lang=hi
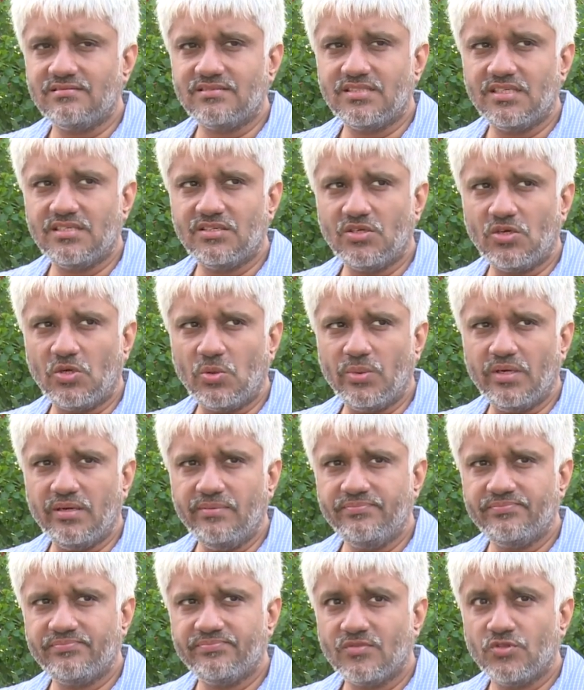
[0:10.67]
सेंटोर में
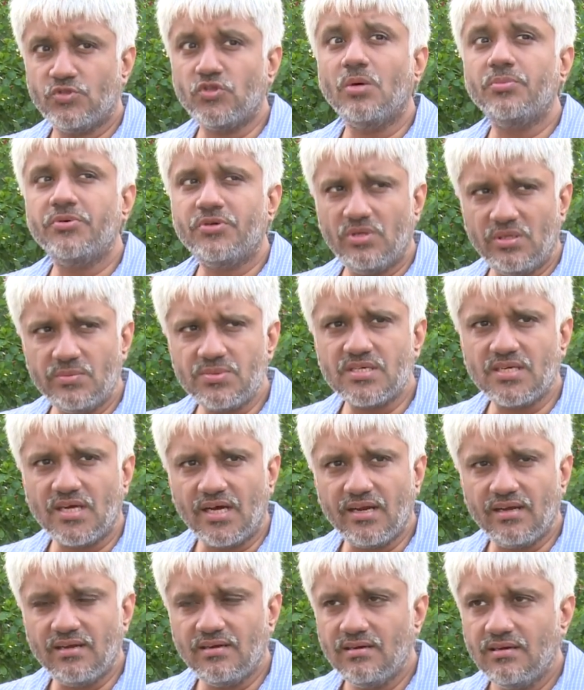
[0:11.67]
जो अब ट्यूलिप
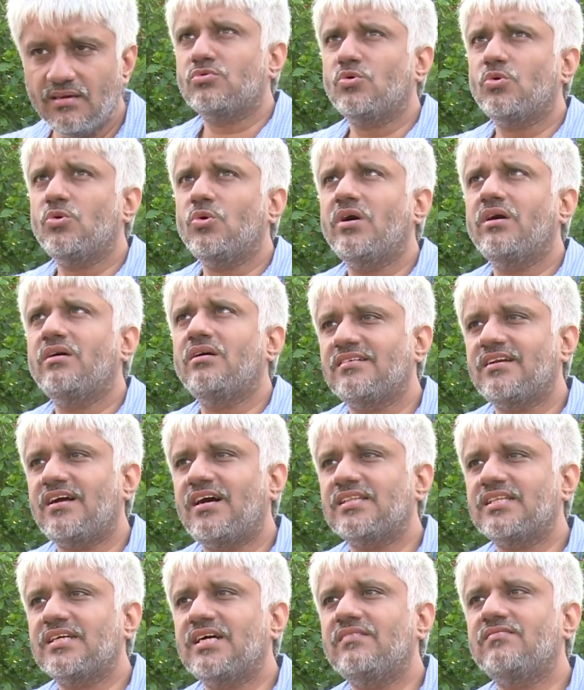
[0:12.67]
स्टार है तो
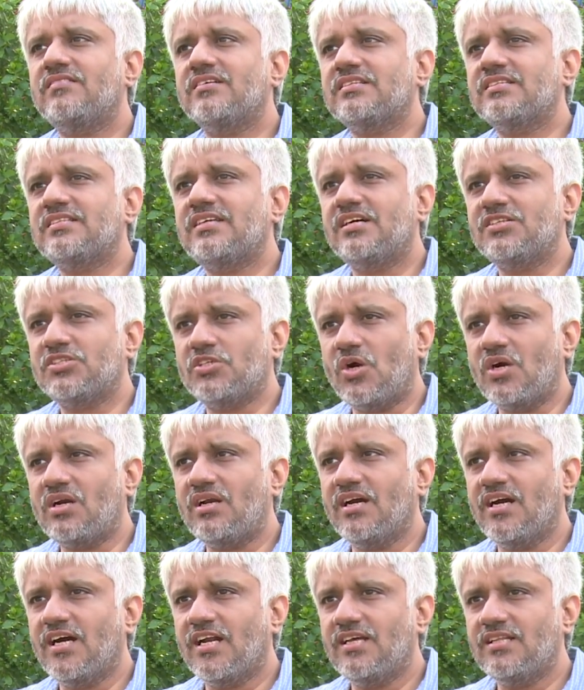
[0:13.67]
रात का वक्त था शॉट
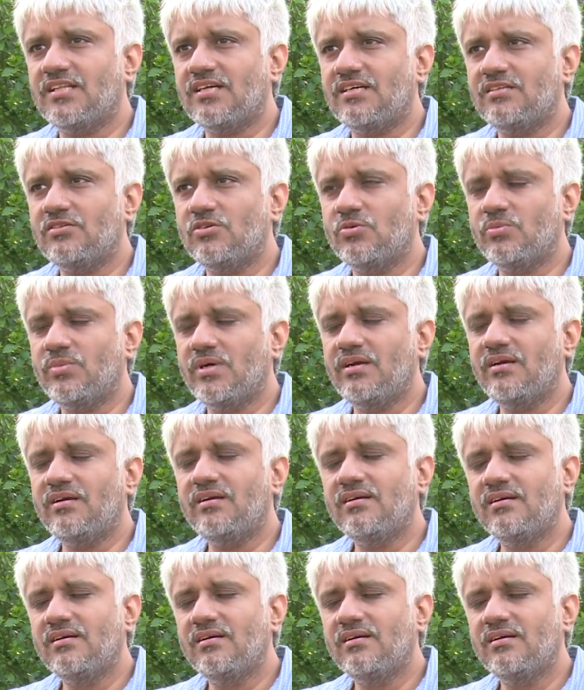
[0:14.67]
लगाना था तो मैं